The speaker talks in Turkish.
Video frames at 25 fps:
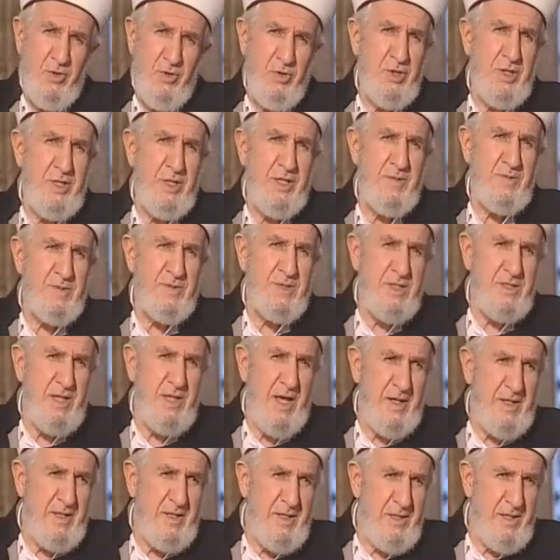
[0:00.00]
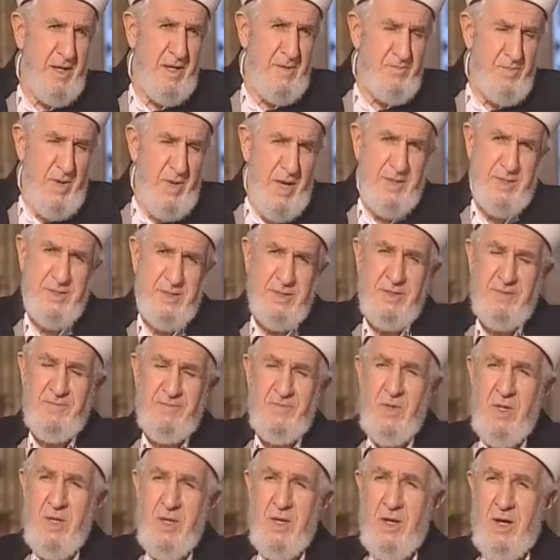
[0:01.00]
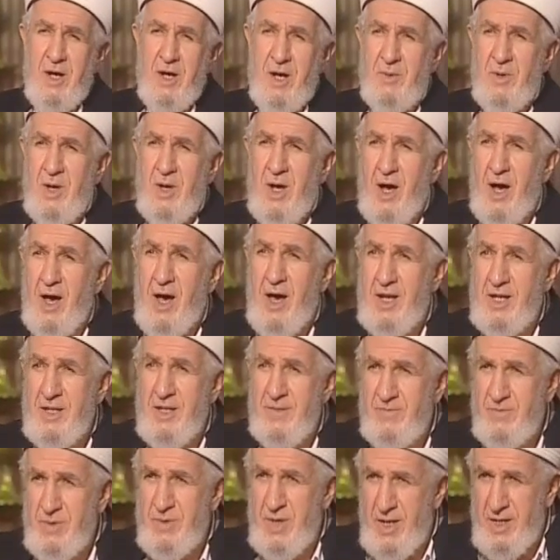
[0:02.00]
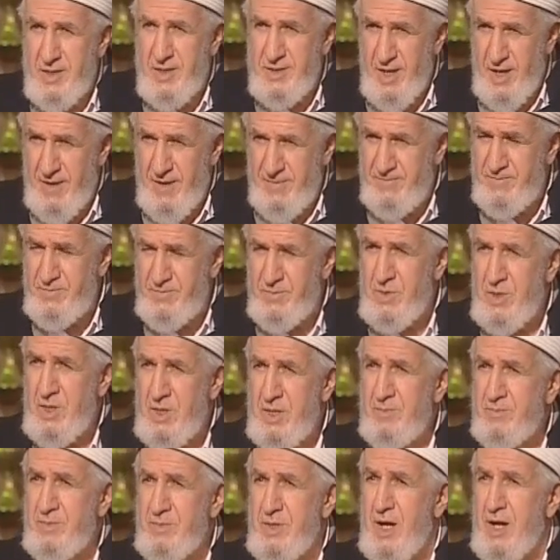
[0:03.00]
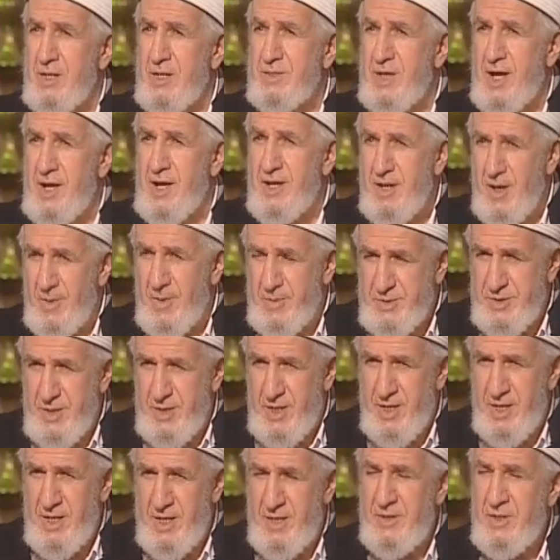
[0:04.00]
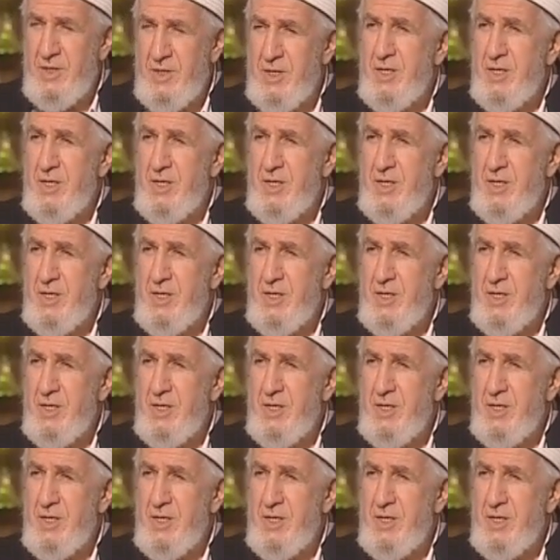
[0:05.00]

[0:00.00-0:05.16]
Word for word: Onu kimse taklit etmez. Ama alim bir adam bir hata yapsa